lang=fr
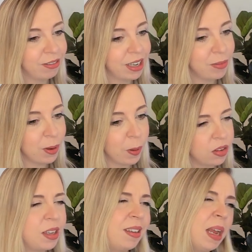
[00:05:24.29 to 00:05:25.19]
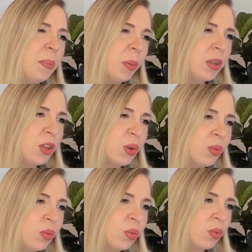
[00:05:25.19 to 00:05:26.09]
Vraiment, c'est tellement
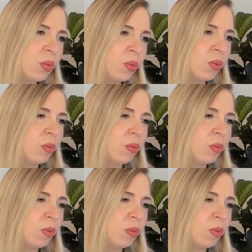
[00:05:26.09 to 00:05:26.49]
mignon.